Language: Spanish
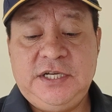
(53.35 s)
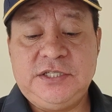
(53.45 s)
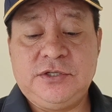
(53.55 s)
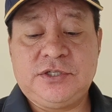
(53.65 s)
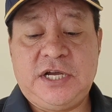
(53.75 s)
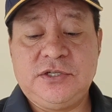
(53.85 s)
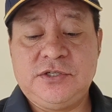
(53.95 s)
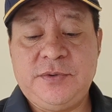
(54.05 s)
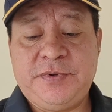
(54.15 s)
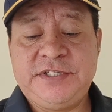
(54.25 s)
Estos
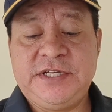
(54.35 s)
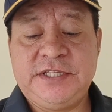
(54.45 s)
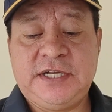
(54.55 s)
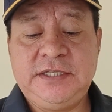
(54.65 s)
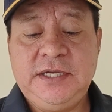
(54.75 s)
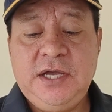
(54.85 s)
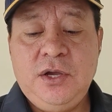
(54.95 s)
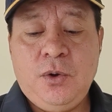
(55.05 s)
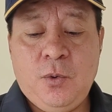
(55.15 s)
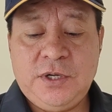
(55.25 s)
casos se presentan
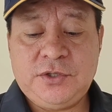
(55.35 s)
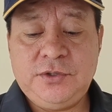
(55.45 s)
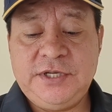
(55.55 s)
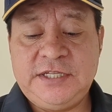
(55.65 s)
cuatro